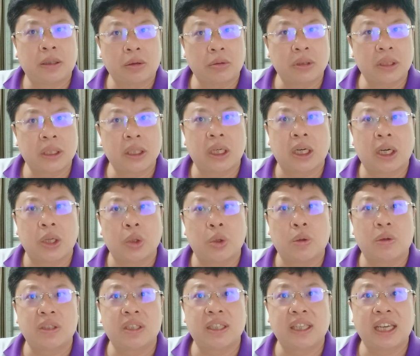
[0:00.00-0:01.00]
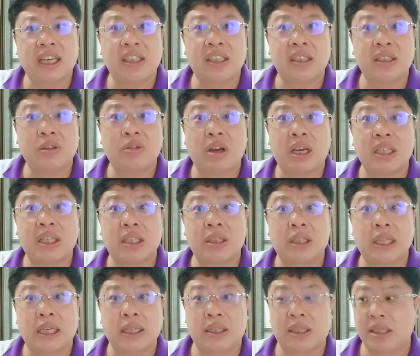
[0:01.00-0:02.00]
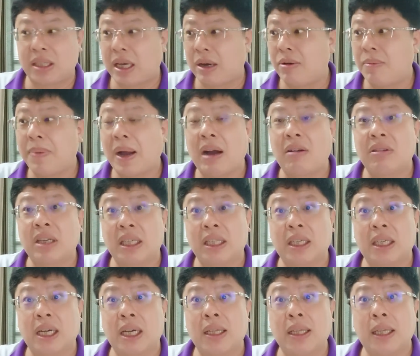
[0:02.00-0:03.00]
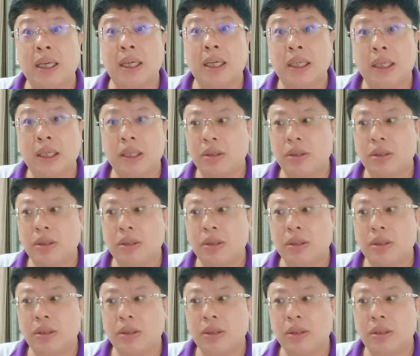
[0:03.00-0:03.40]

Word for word: 都是很多是内心是乱成贼子，他会抛你的根的。